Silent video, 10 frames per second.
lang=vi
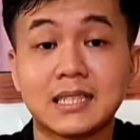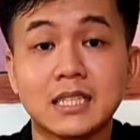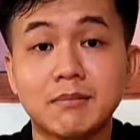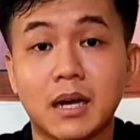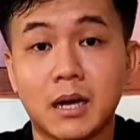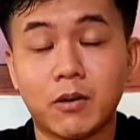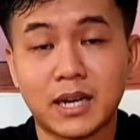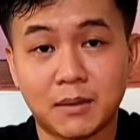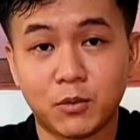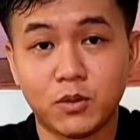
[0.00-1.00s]
cả những thứ
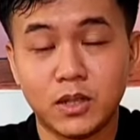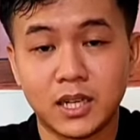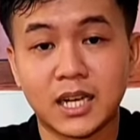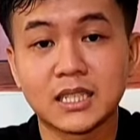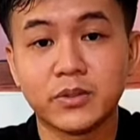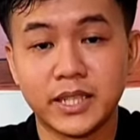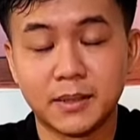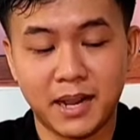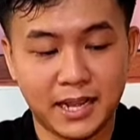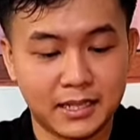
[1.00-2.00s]
mà Quốc Thành muốn gửi tới quý vị